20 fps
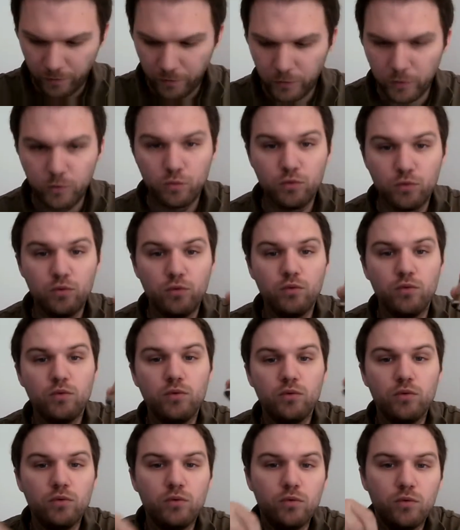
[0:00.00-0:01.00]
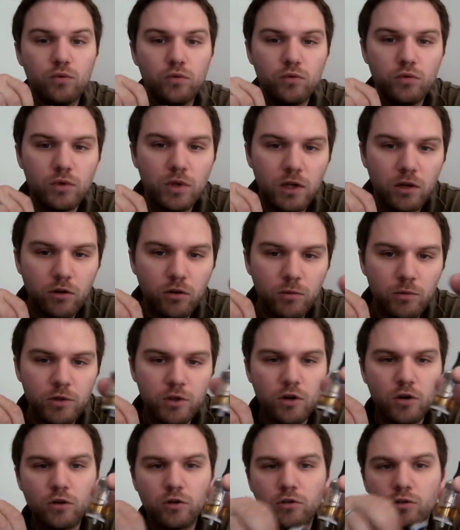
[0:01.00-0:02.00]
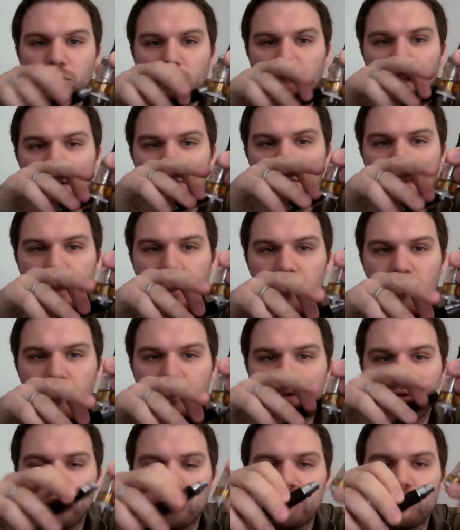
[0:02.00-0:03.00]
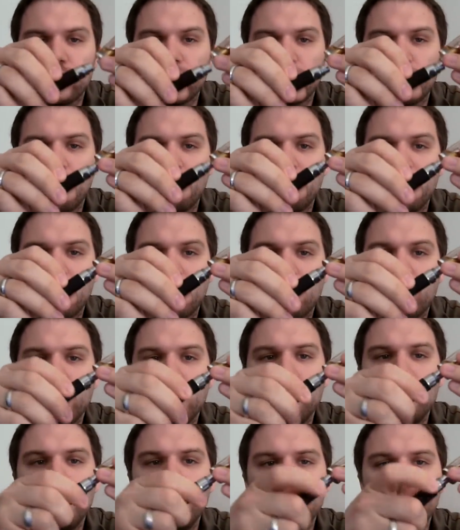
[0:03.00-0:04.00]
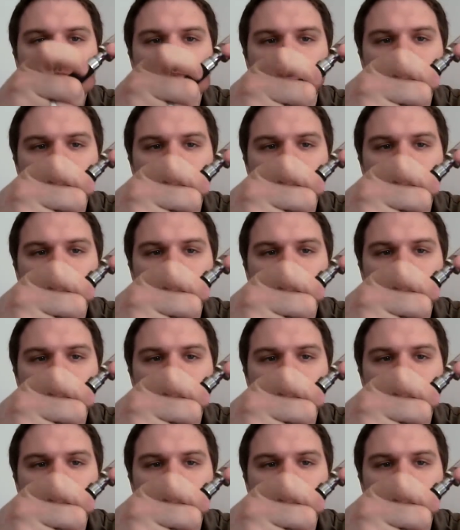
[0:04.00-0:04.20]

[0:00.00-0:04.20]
du, du le temps que les mèches euh, se soient bien imbibées.